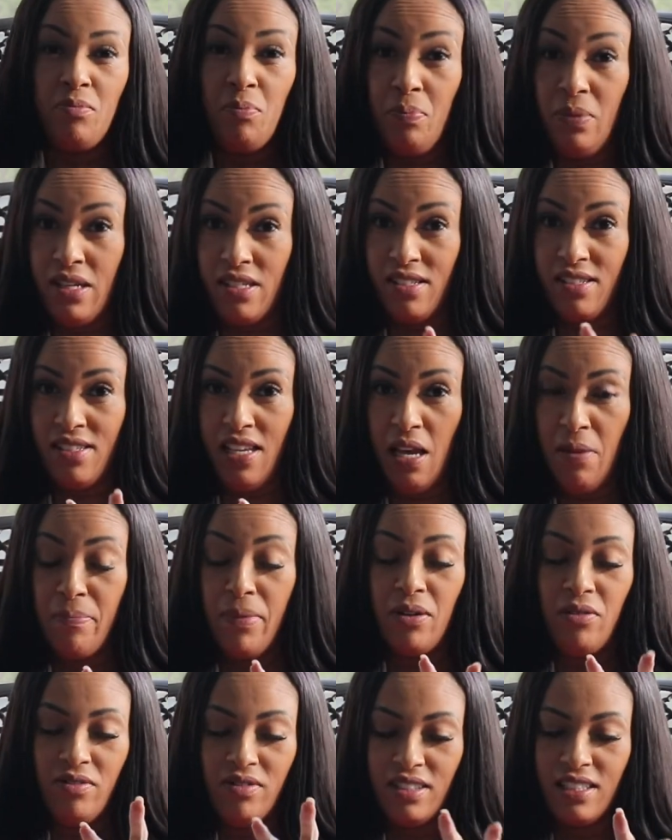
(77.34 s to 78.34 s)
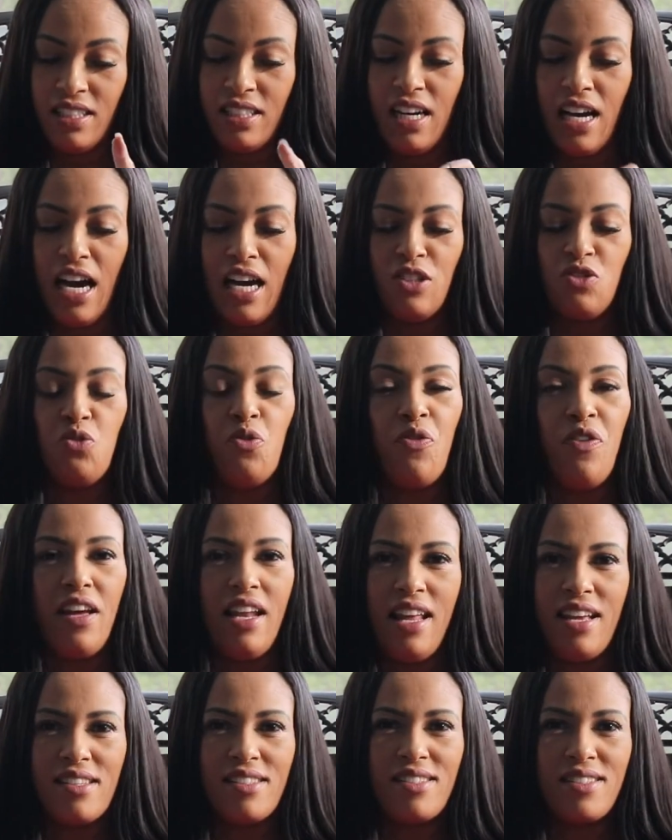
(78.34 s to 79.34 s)
Percebam a
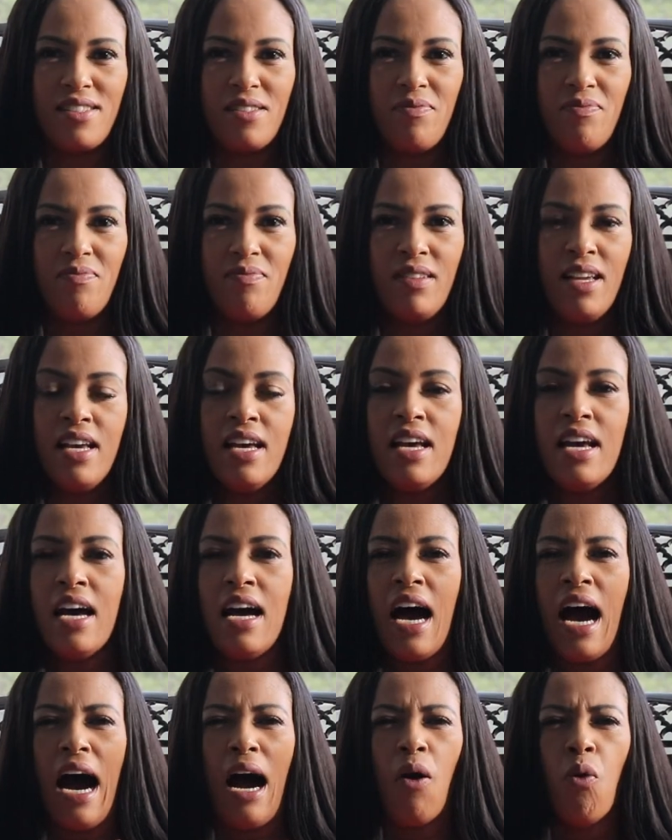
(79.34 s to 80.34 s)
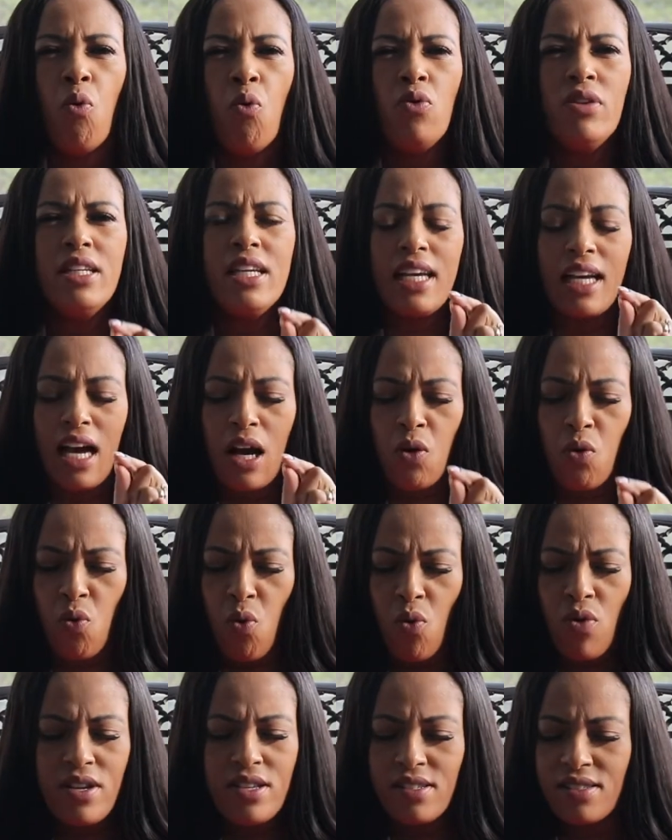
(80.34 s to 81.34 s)
diferença. A única
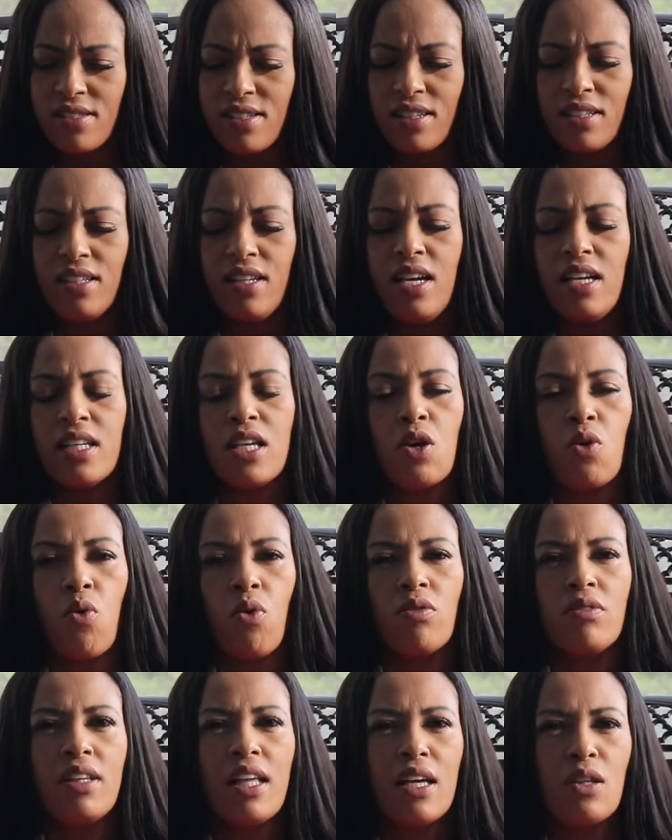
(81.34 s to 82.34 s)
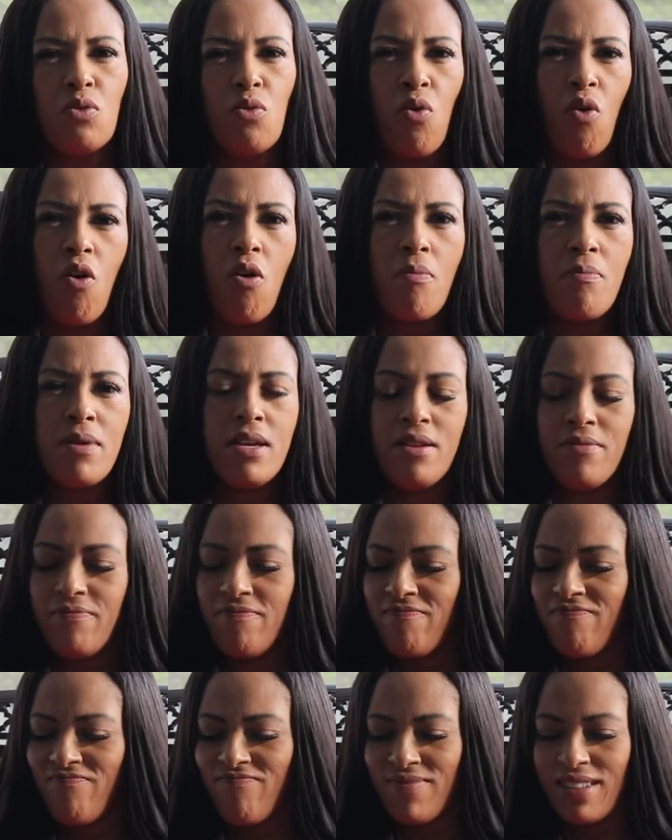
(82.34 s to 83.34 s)
coisa que condena o homem
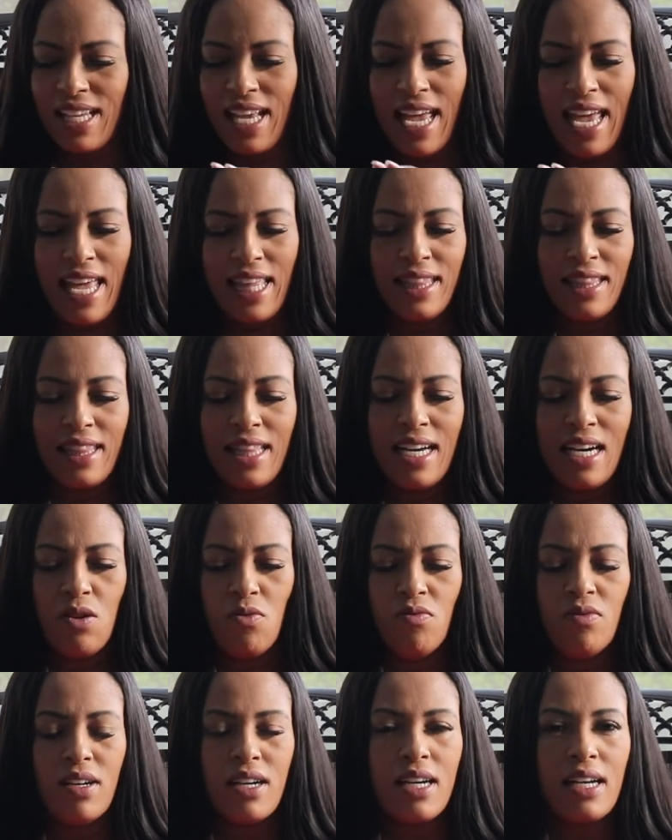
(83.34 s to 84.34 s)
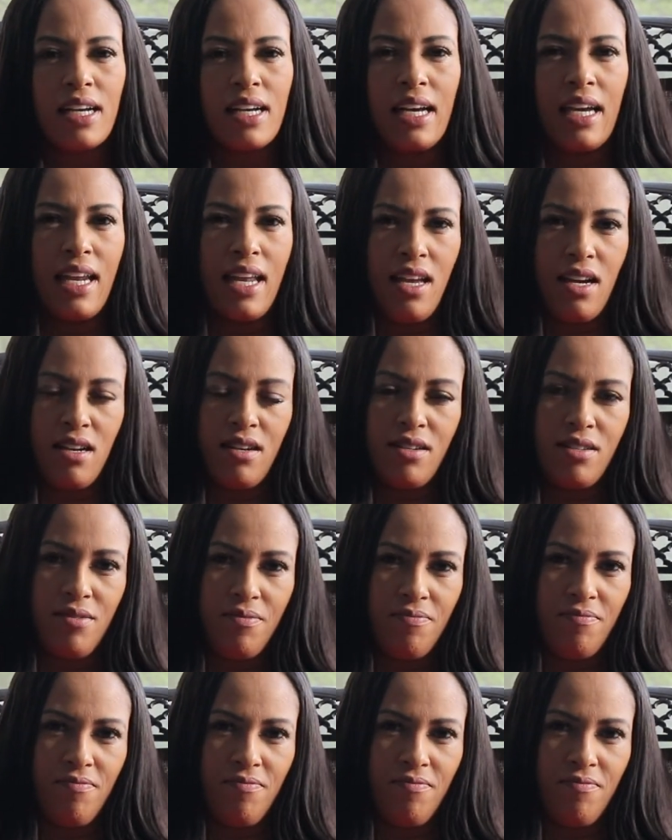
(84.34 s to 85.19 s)
é não crer.